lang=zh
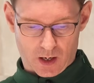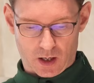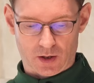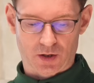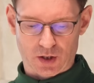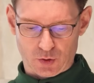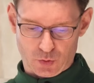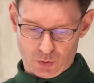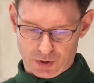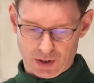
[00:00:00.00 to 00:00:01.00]
哦
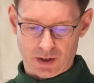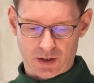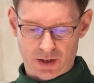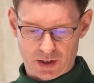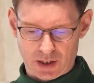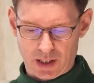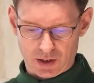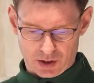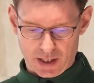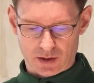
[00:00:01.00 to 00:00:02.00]
举行
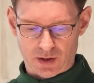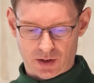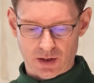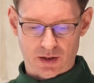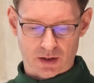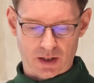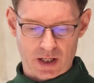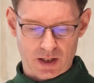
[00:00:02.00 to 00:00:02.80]
圣事、